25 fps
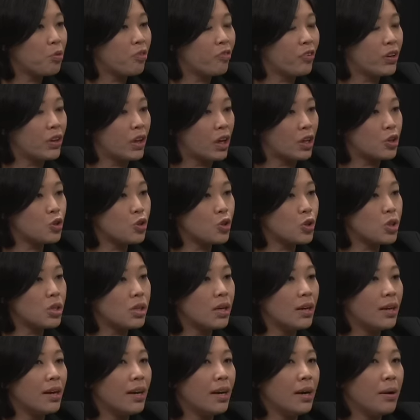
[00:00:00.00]
分呢，就是
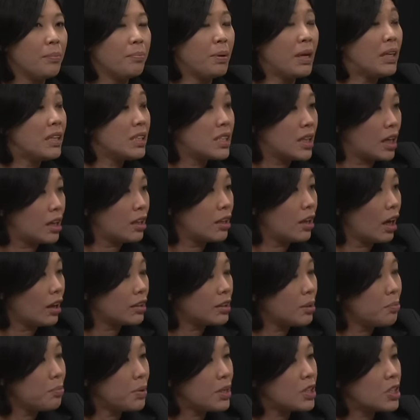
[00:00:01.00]
冰城好
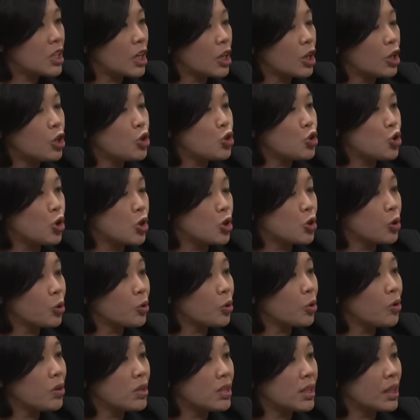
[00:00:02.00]
像冰城跟雪州
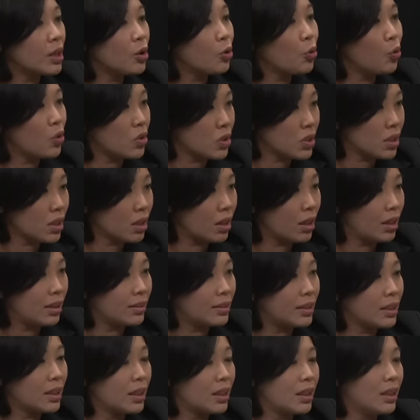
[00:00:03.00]
都已经落实了
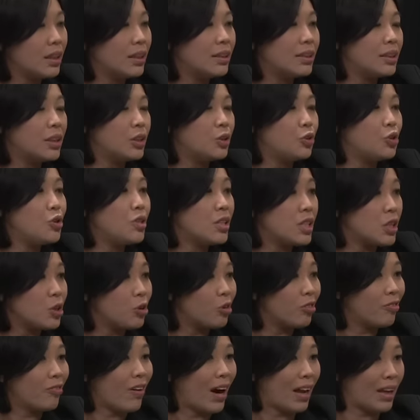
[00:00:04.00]
这个资讯自
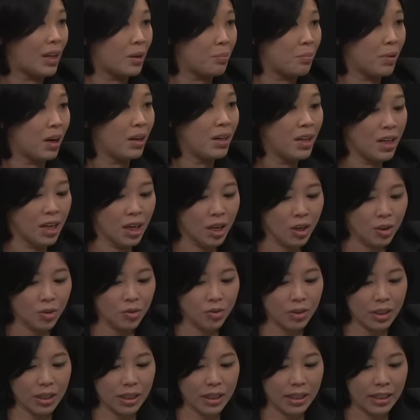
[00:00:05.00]
由法令嘛，
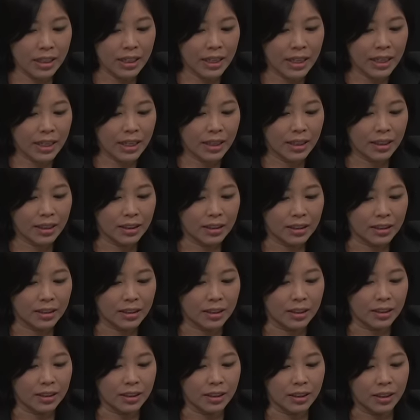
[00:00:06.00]
所以
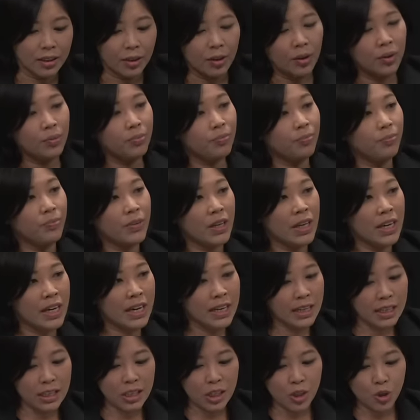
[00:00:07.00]
呃，
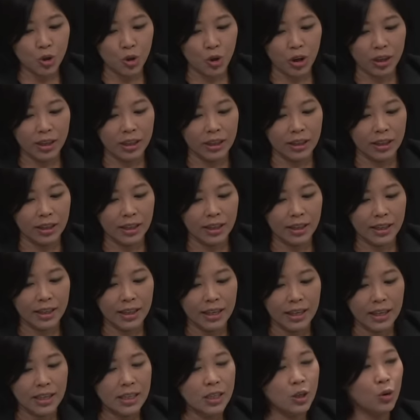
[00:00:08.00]
你是觉得
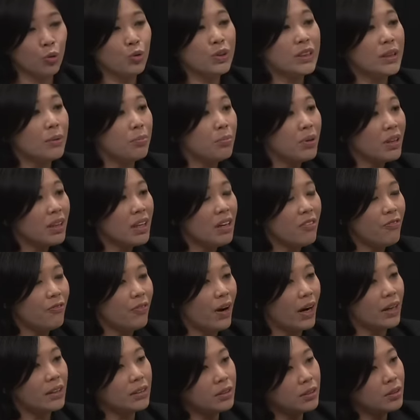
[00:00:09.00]
有什么地
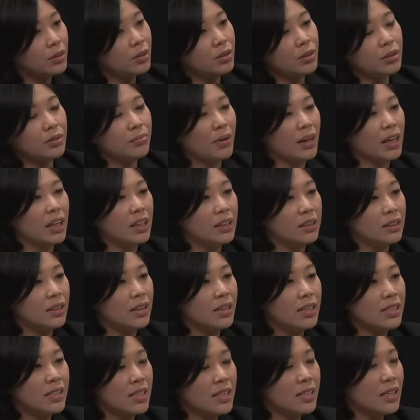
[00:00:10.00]
方，可是
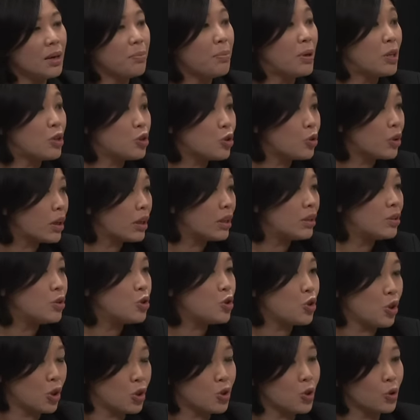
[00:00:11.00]
现在滨州跟
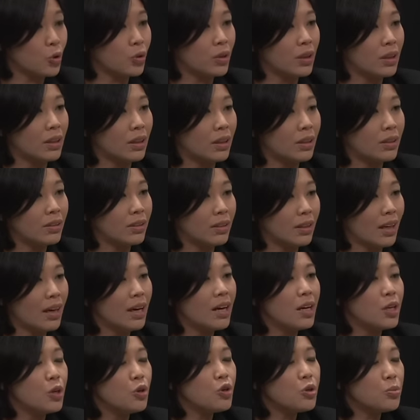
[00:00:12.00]
雪州的呢，
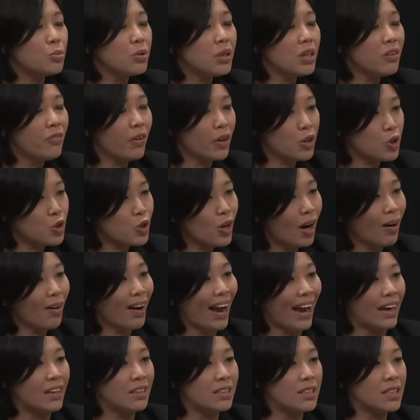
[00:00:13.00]
有什么地方需要
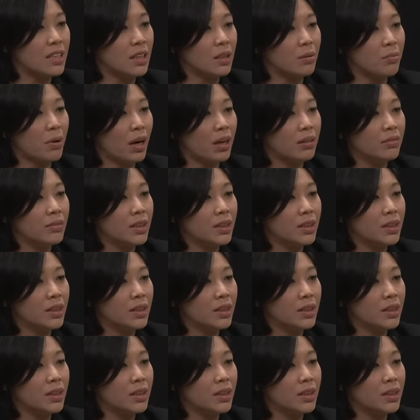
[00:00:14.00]
改进的吗？